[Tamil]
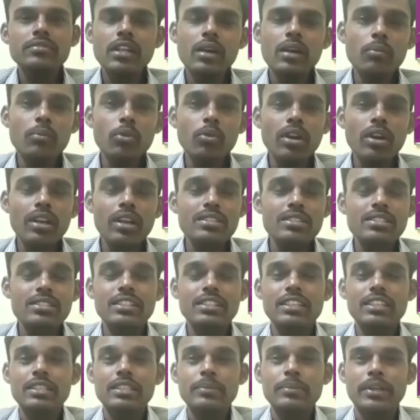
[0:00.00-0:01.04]
மூல
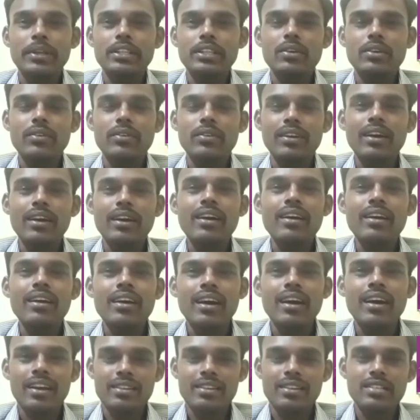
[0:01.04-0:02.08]
நட்சத்திரத்தில் பிறந்தவங்க
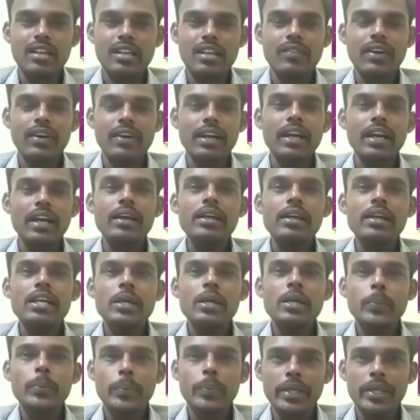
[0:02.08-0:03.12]
அரசாழ்வாங்க
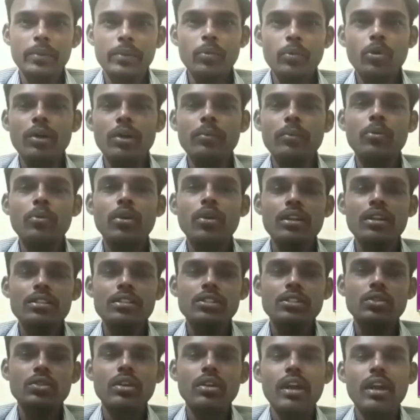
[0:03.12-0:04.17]
பின் மூலம் மூல
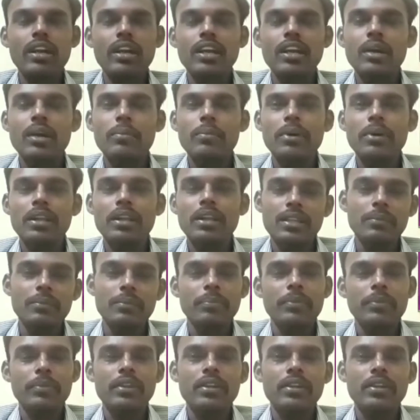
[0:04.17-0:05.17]
நட்சத்திரம் நான்காம் பாதம்